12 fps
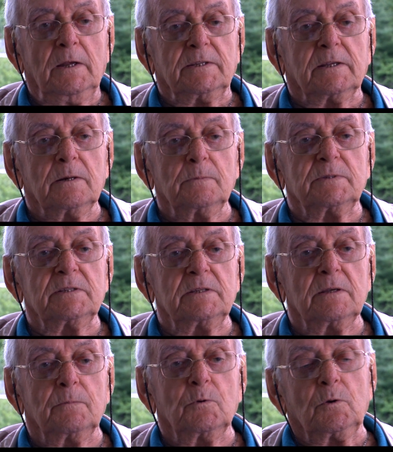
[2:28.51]
C'est comme
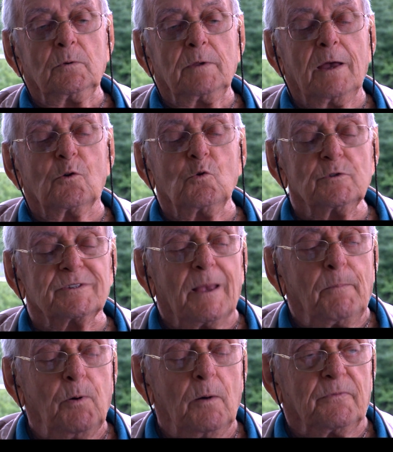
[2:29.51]
s'il euh, n'arrosait arrosait
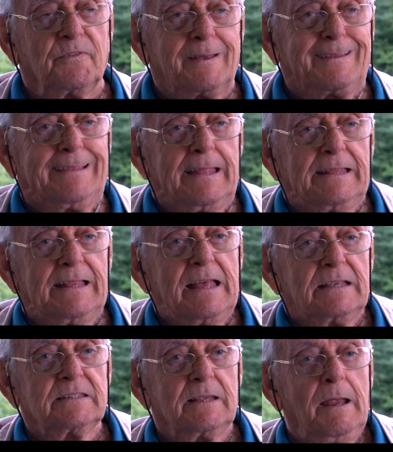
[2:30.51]
pas pour faire de la
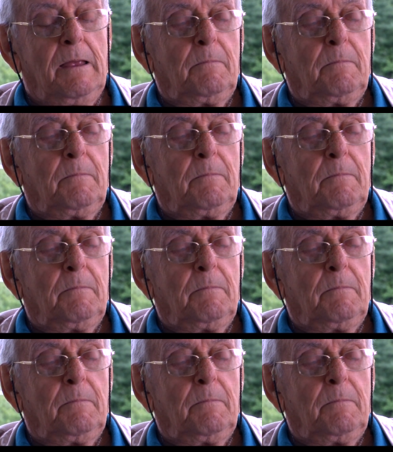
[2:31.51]
glace.